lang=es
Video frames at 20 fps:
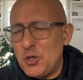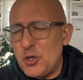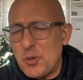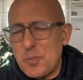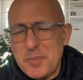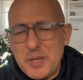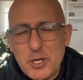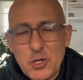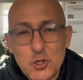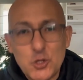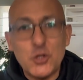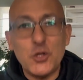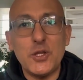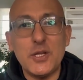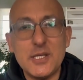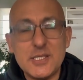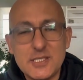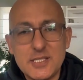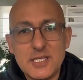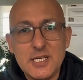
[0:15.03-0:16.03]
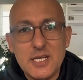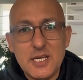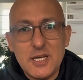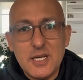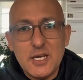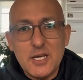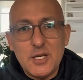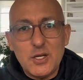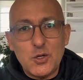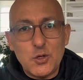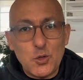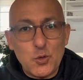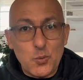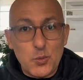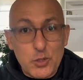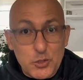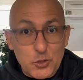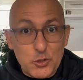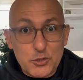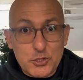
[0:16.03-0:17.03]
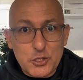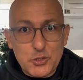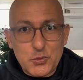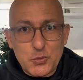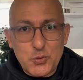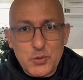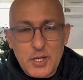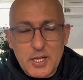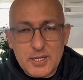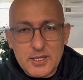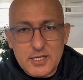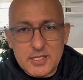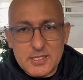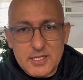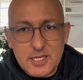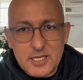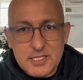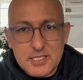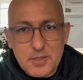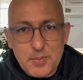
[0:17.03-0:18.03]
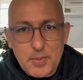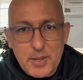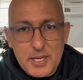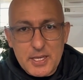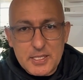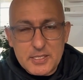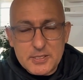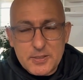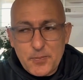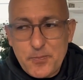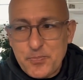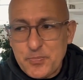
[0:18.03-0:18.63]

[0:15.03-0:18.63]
lo mejor de sí con nuestros estudiantes en ese país.